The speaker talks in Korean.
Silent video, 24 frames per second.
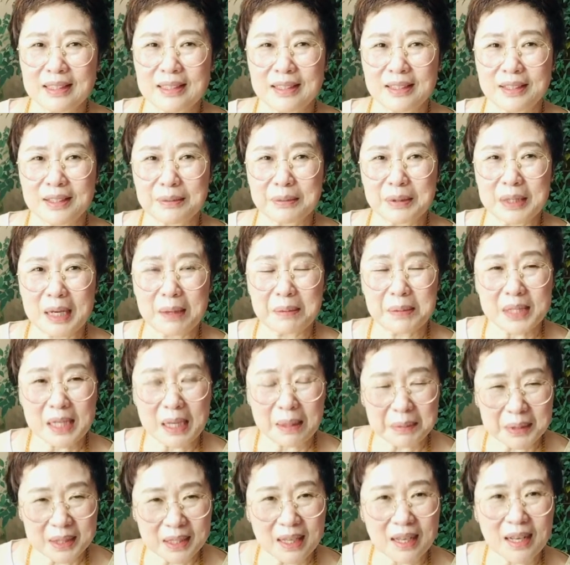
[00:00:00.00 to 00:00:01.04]
여러분
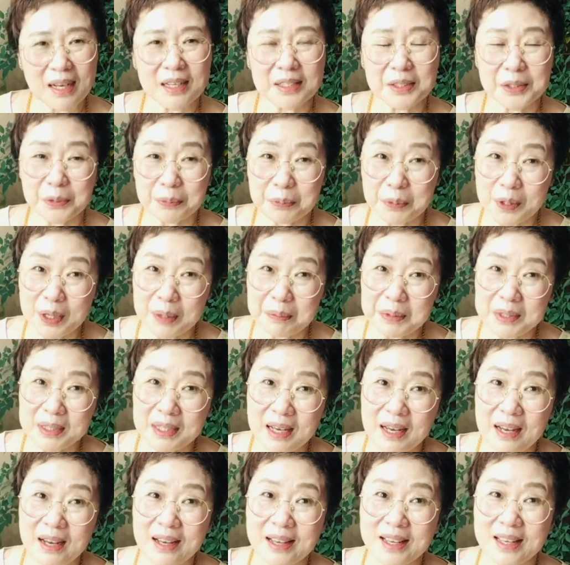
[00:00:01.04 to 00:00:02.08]
감사합니다
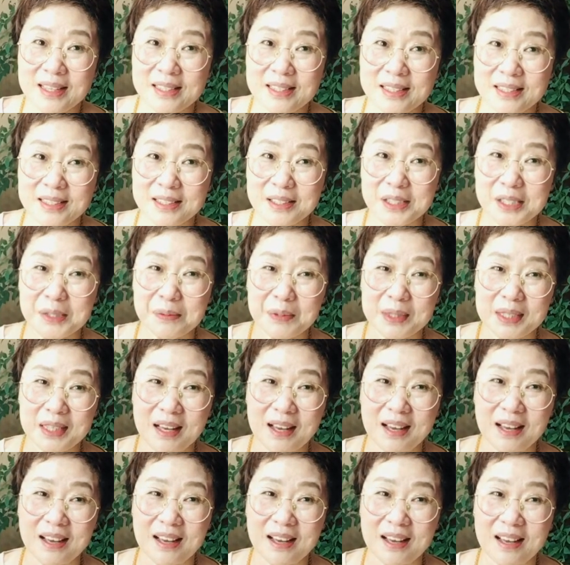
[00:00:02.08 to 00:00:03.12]
축복합니다
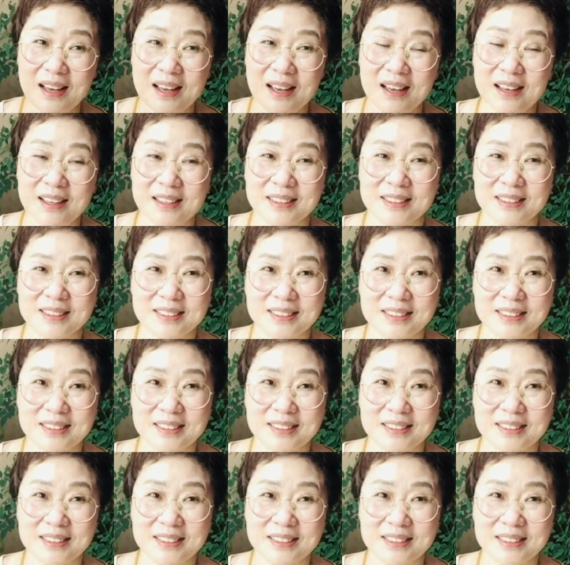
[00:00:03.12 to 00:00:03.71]
에젤이었습니다